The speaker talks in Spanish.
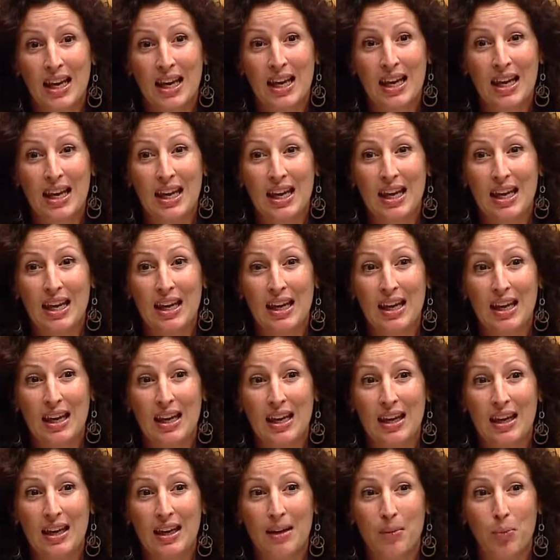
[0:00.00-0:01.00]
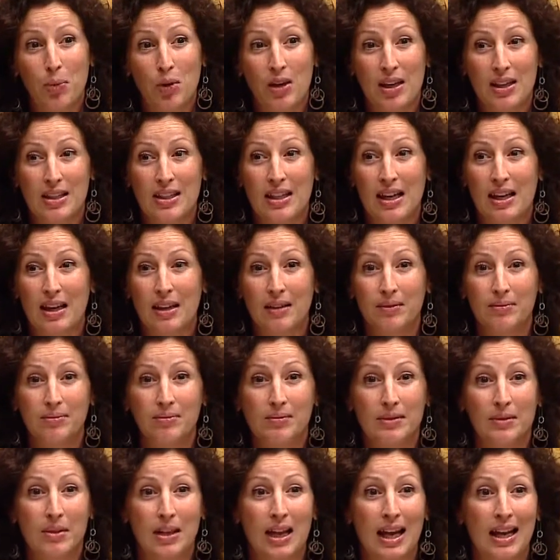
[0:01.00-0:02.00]
eh, pues que
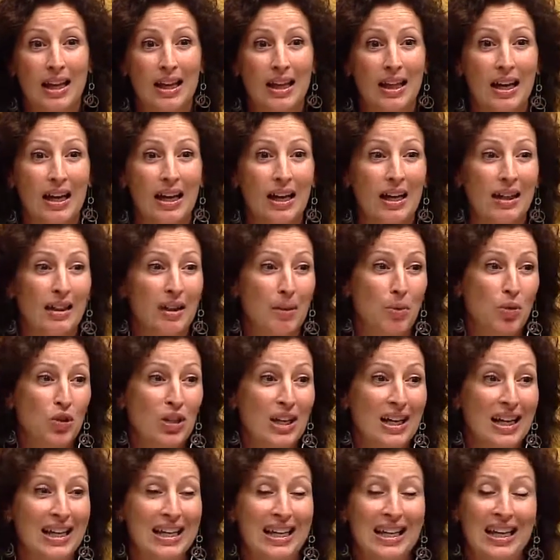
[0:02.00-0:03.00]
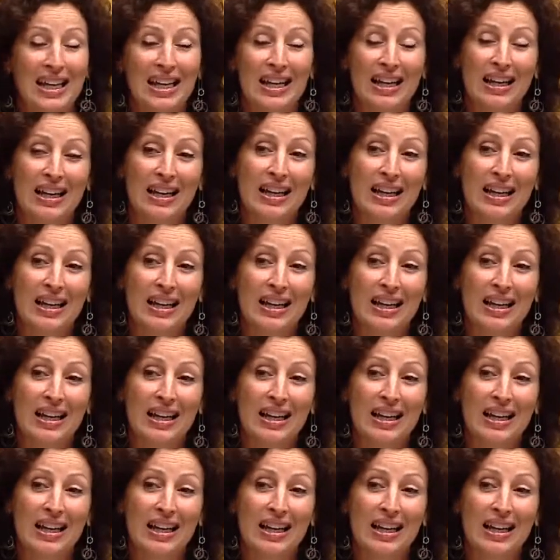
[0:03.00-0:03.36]
sean calidad, de mucha calidad y que